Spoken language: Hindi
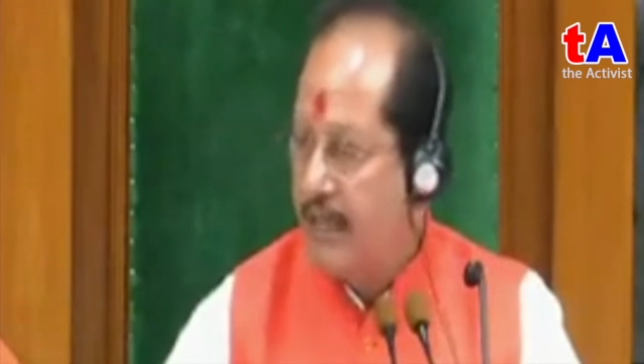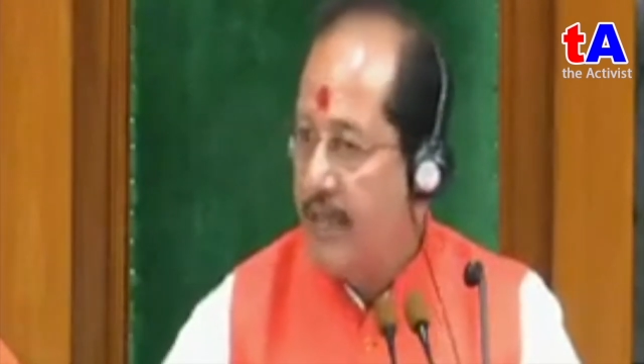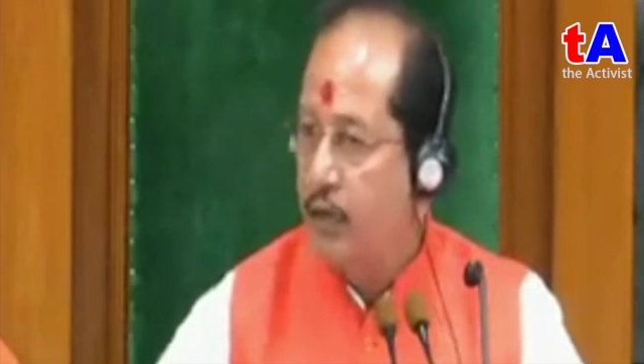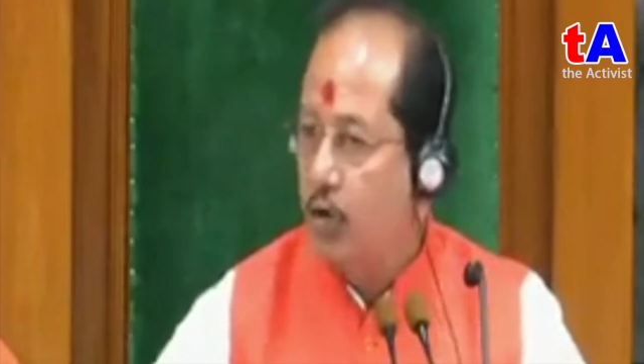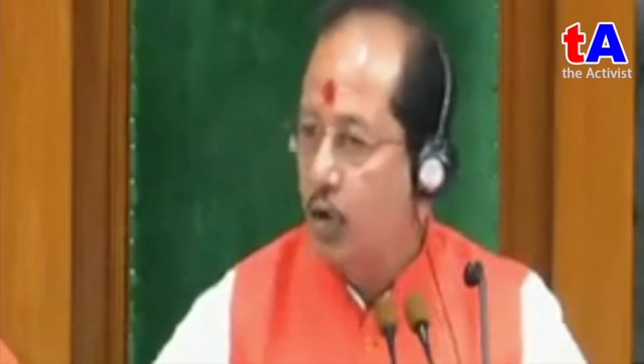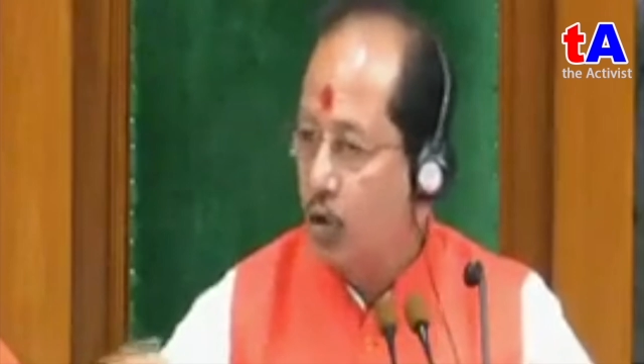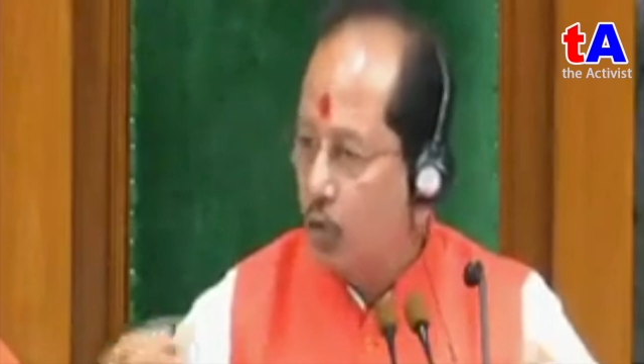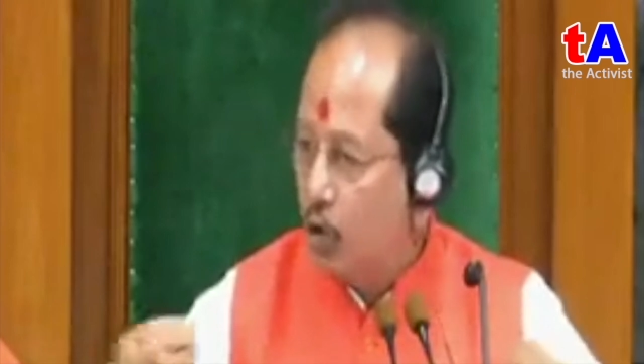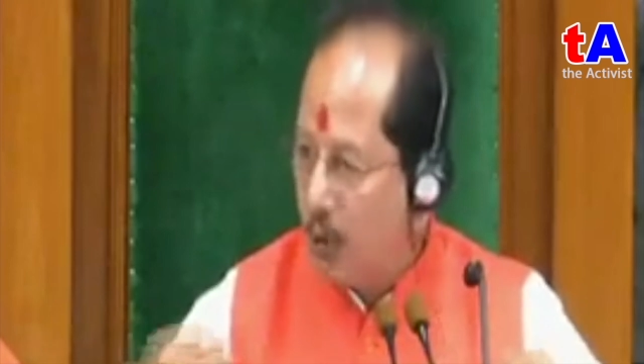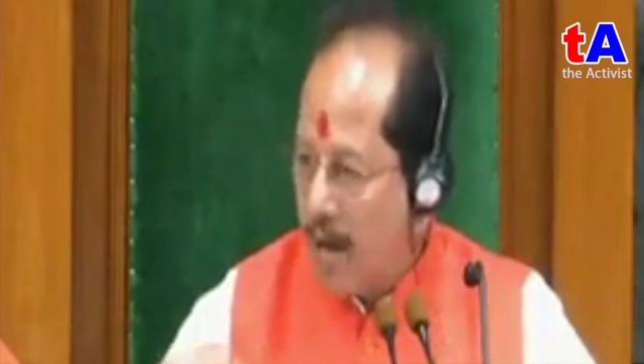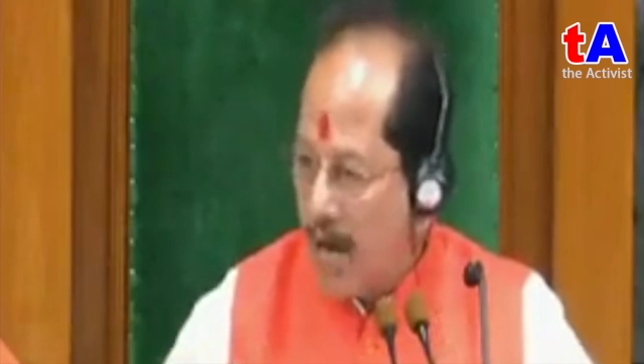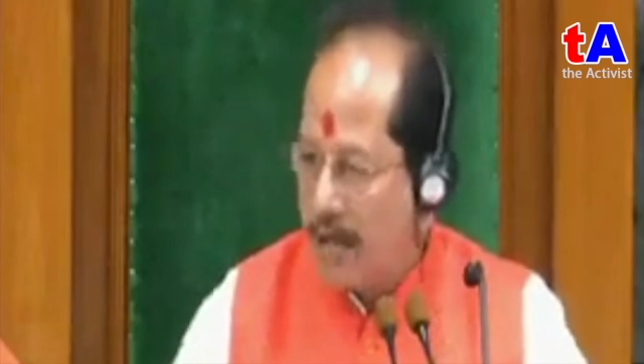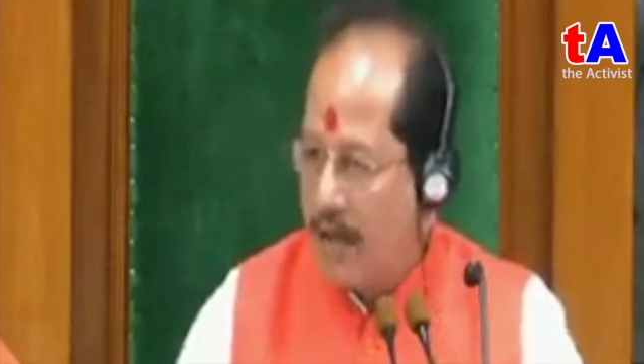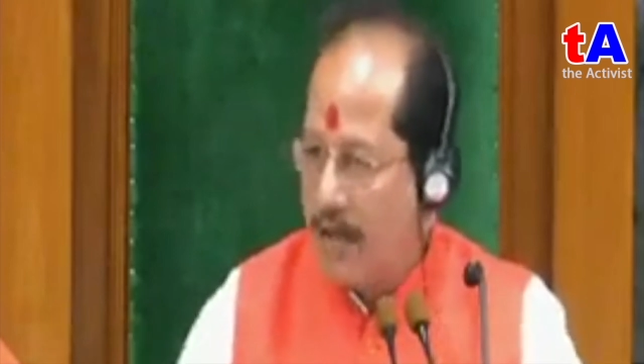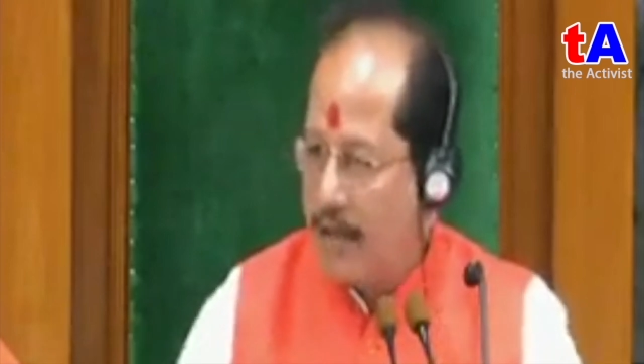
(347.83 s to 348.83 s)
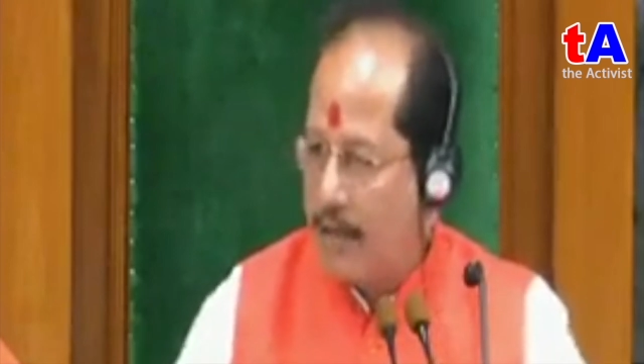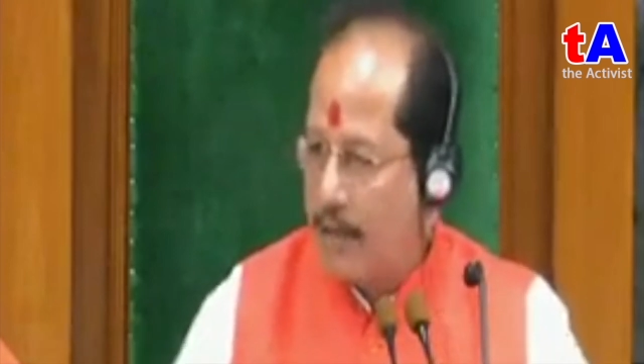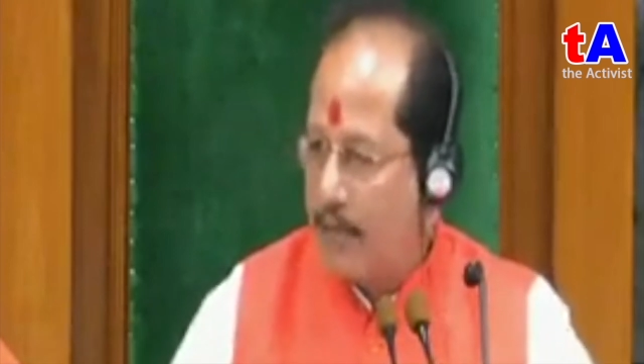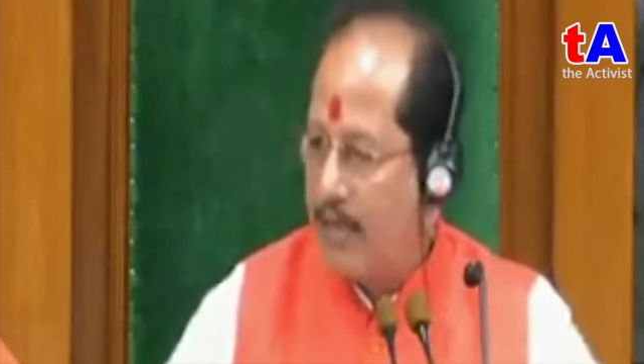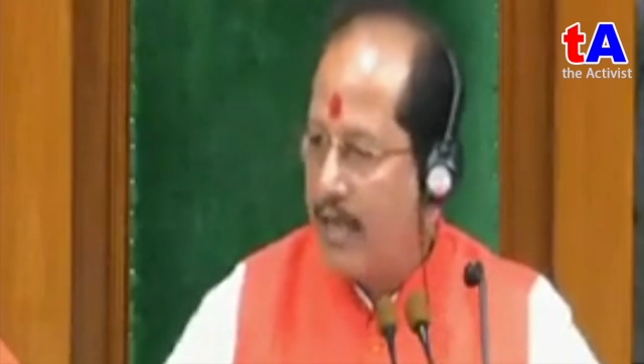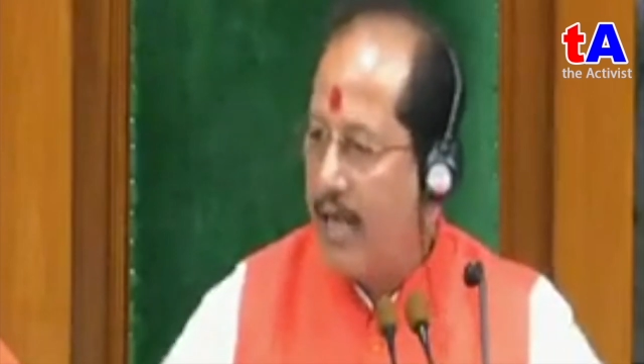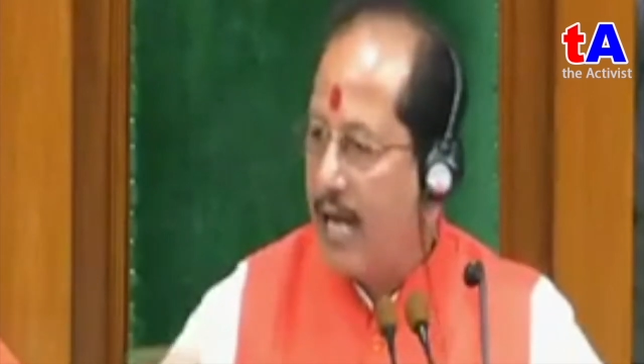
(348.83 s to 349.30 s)
ये तो दुर्भाग्य है
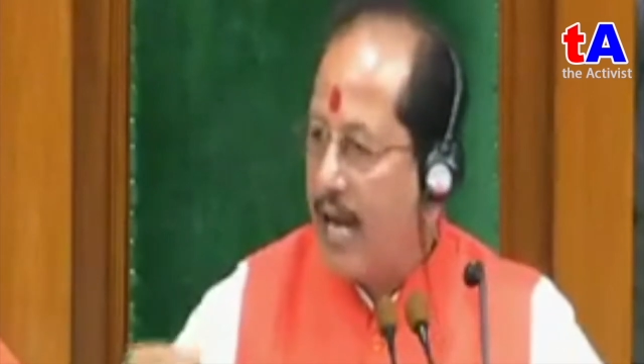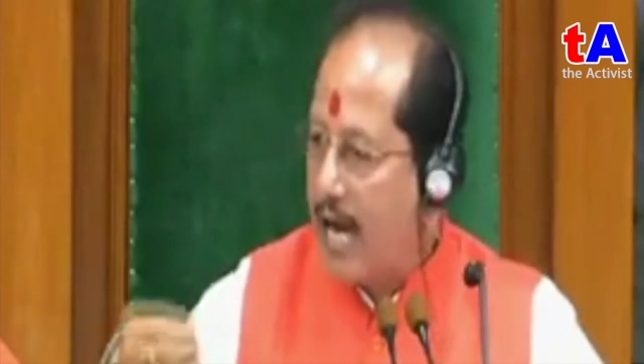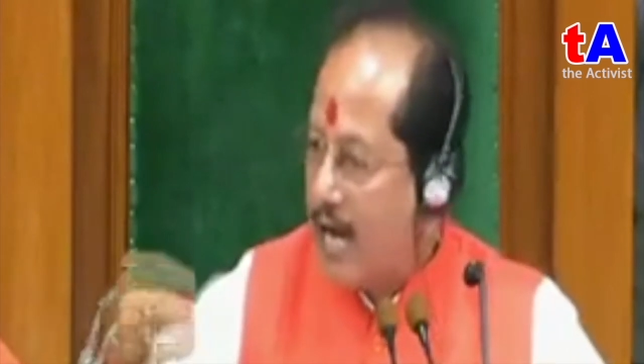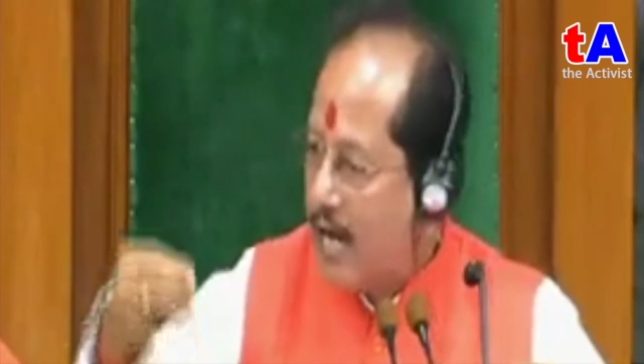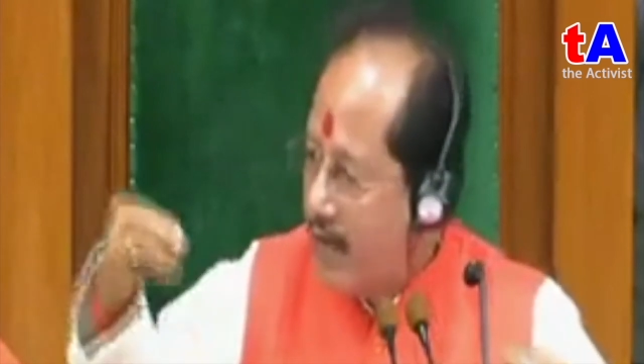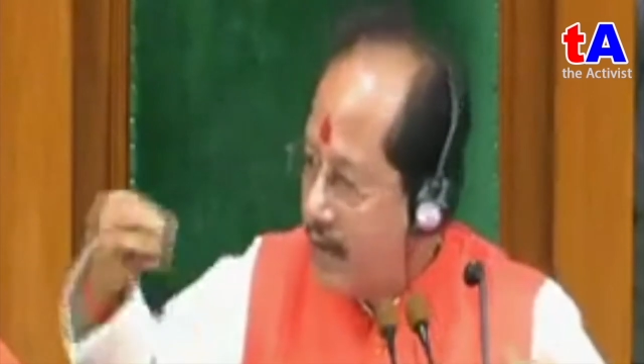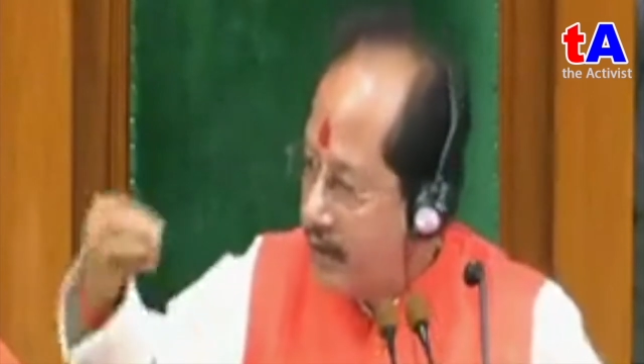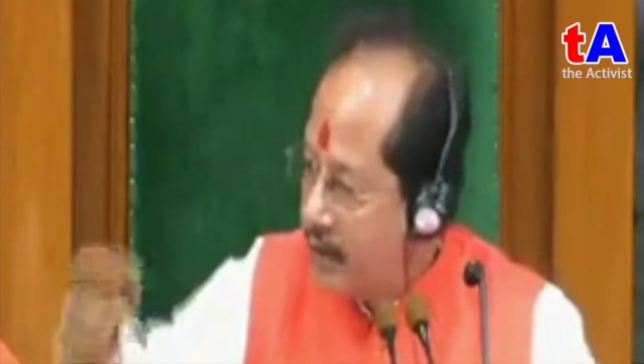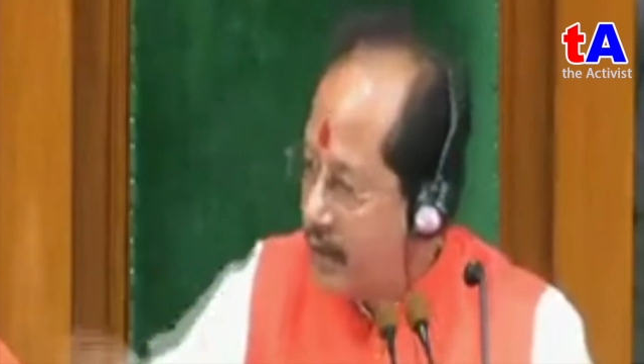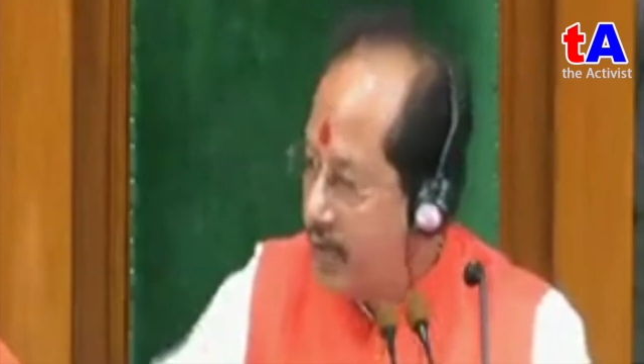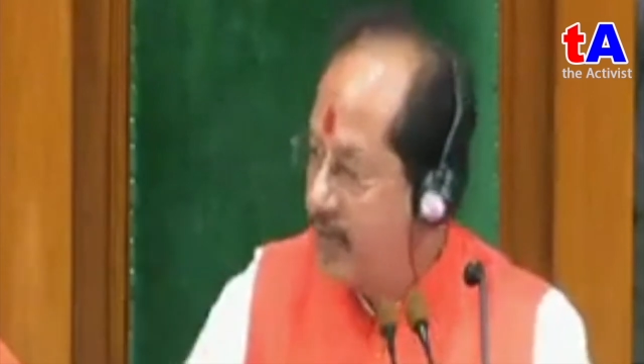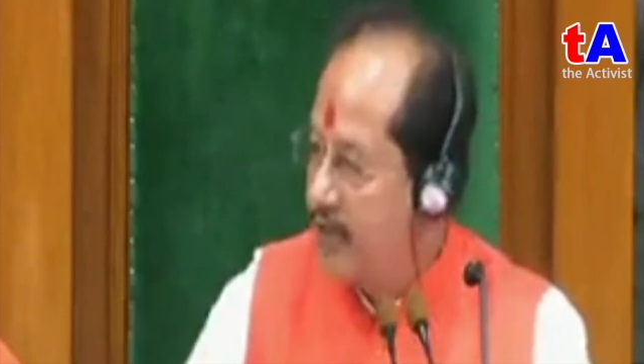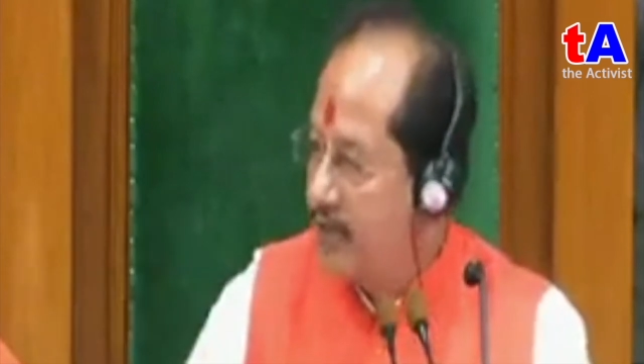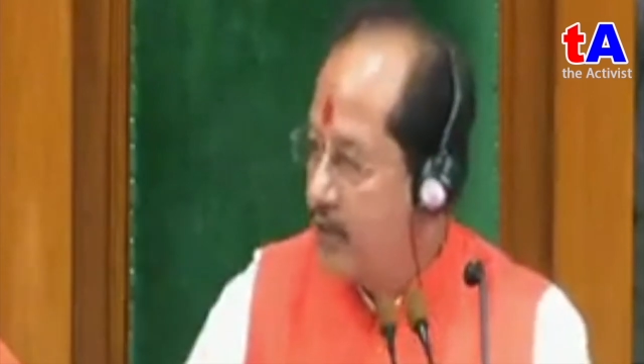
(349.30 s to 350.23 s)
कि मेरे क्षेत्र से